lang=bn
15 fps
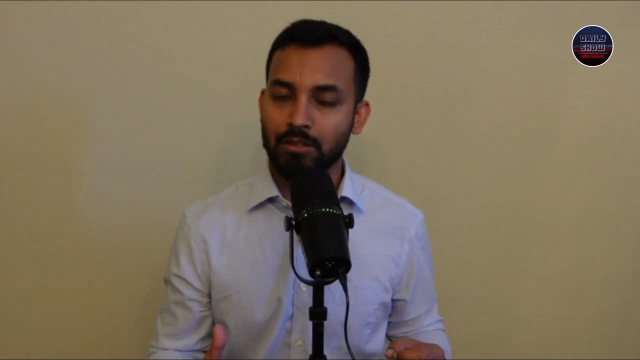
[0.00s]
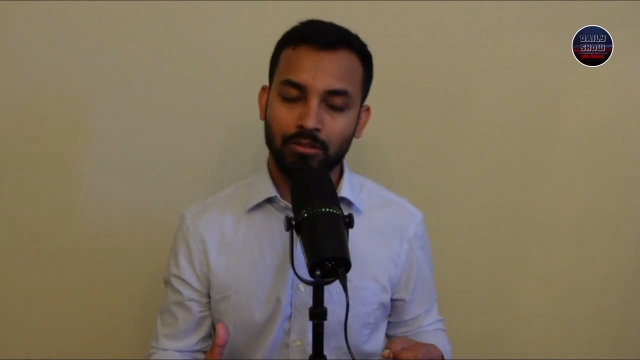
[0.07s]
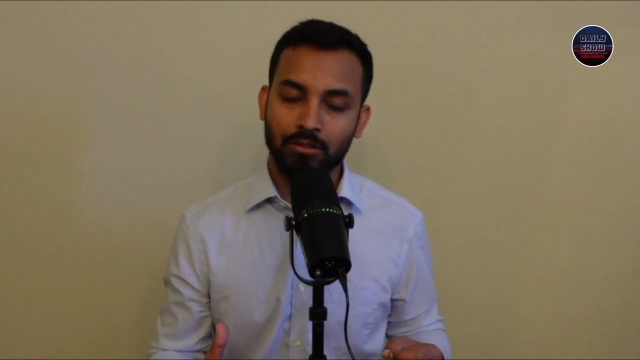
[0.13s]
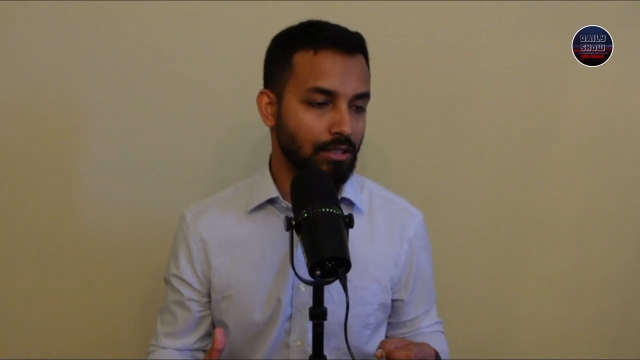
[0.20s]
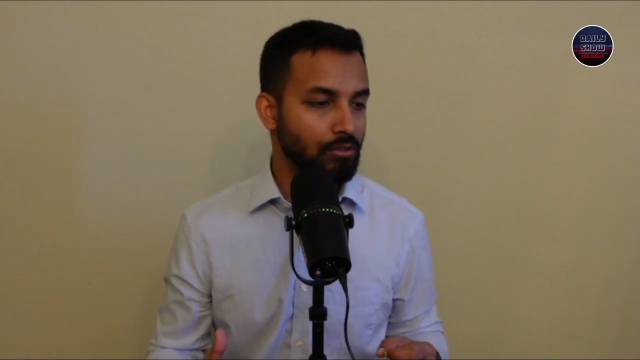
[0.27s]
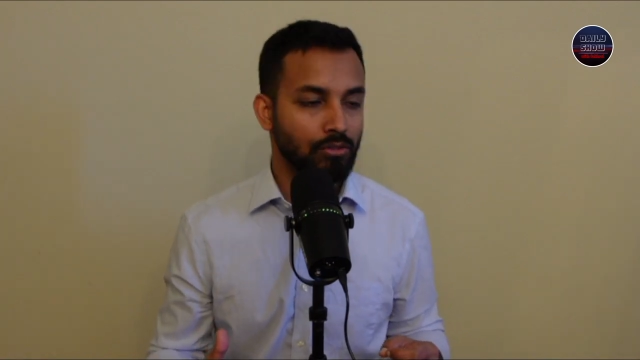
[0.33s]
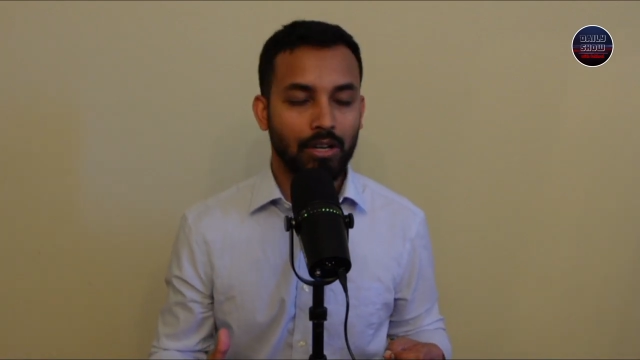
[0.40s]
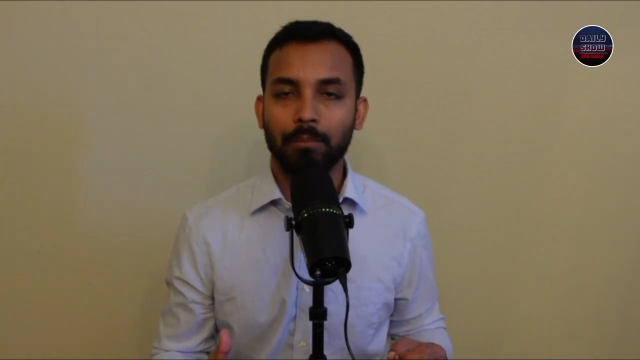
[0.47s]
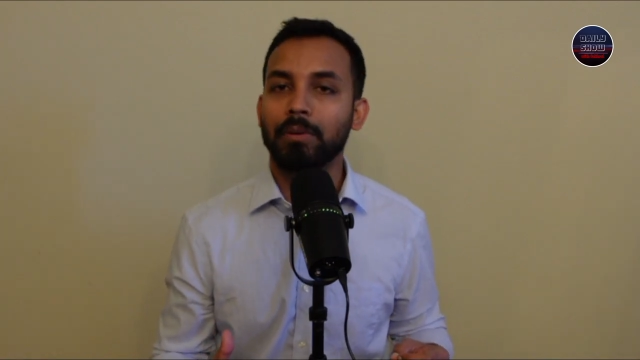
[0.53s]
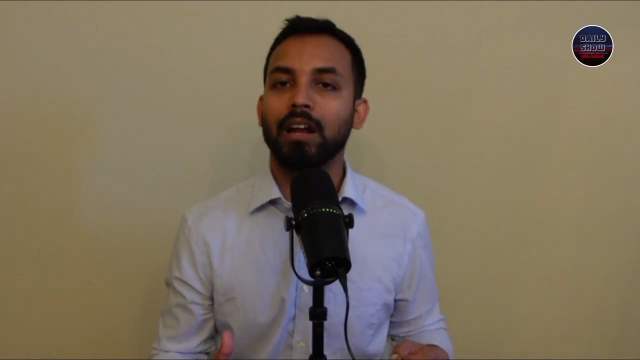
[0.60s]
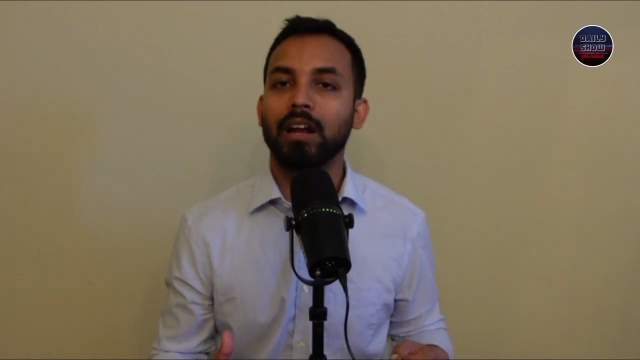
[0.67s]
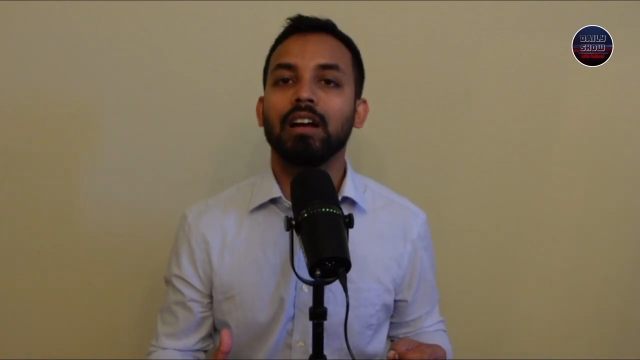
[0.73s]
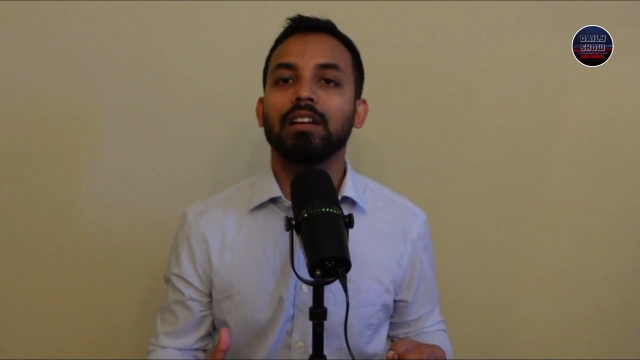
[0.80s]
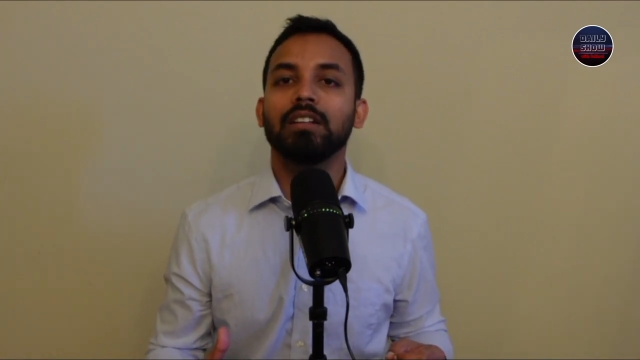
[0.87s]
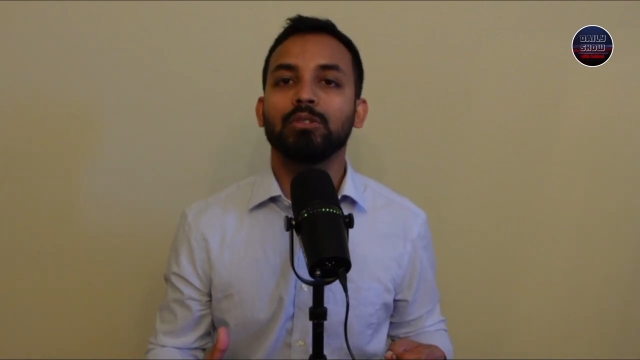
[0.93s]
আসলে কিন্তু আমরা
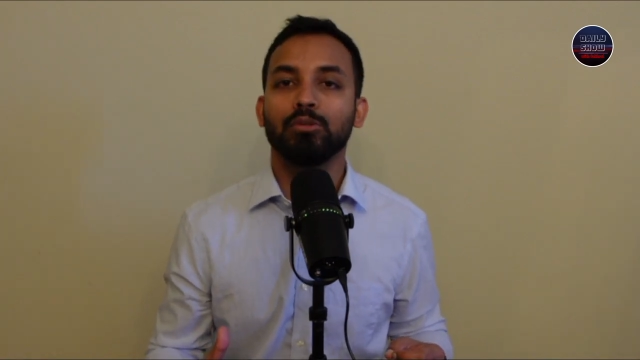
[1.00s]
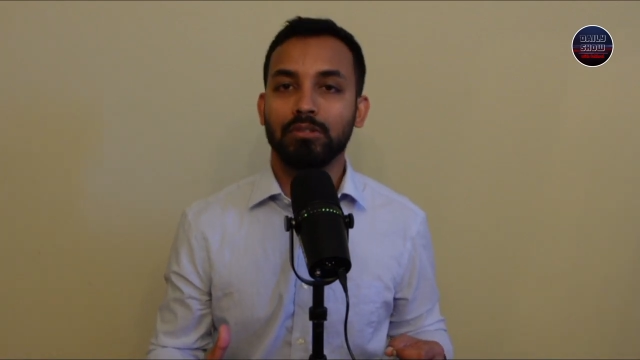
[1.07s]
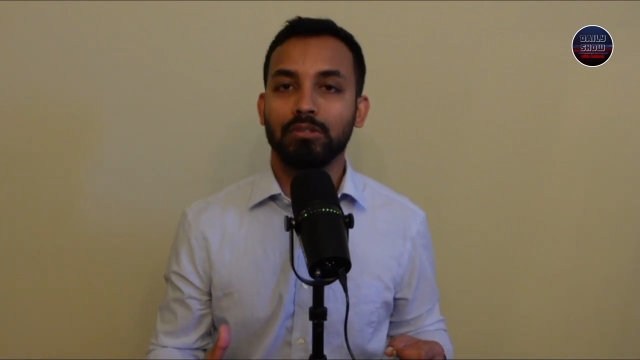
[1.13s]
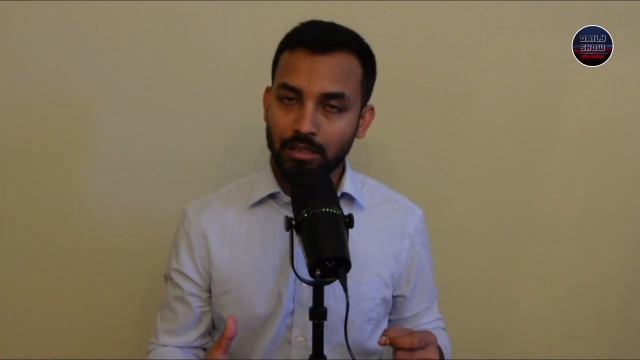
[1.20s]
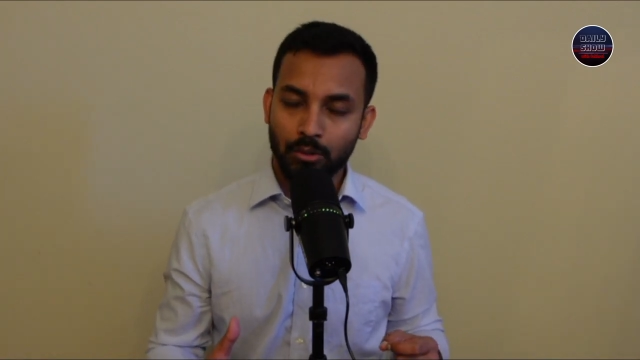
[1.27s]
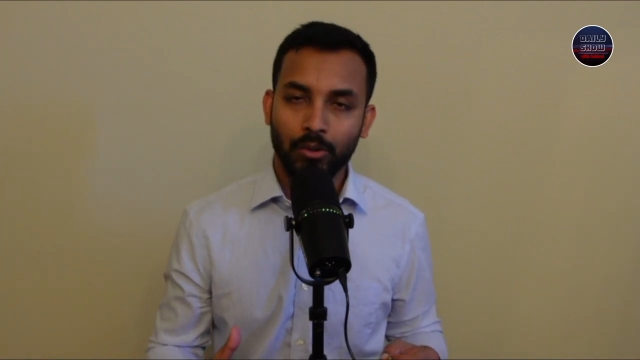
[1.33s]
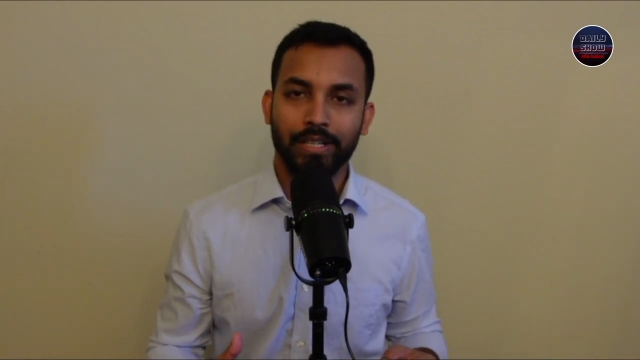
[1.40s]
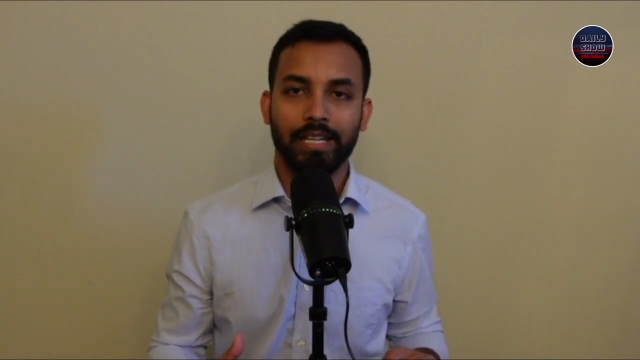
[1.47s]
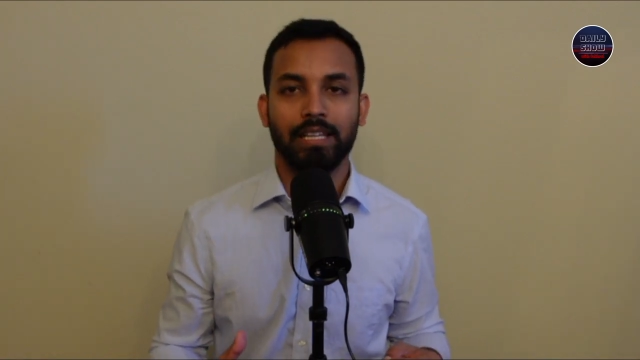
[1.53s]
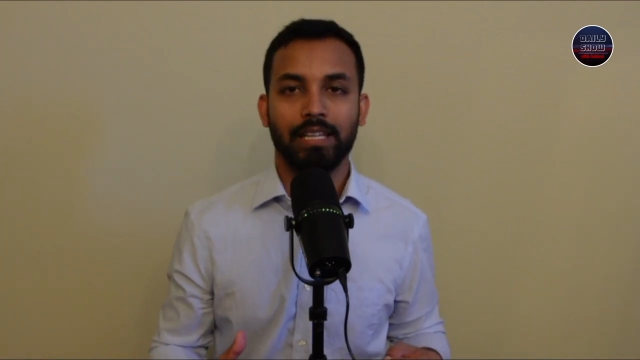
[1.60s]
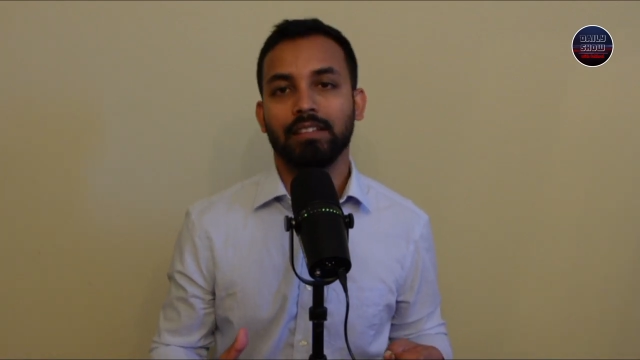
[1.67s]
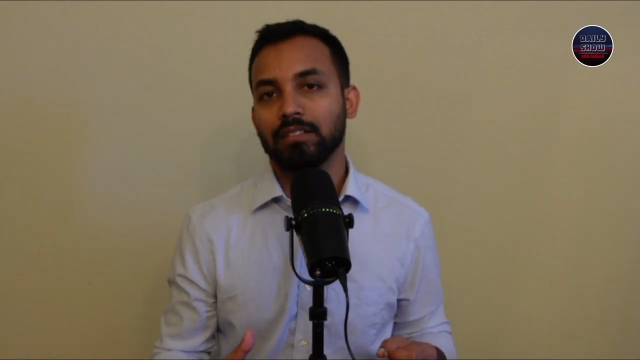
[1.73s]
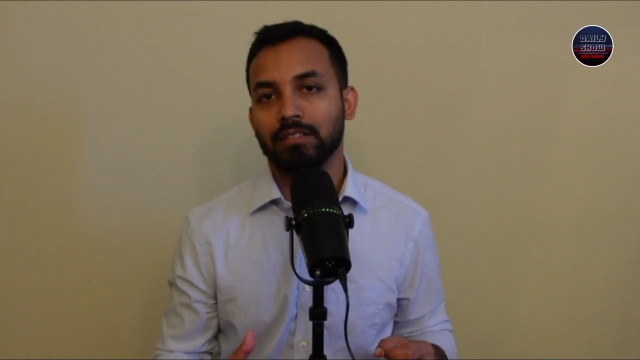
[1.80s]
দুর্নীতি করি নাই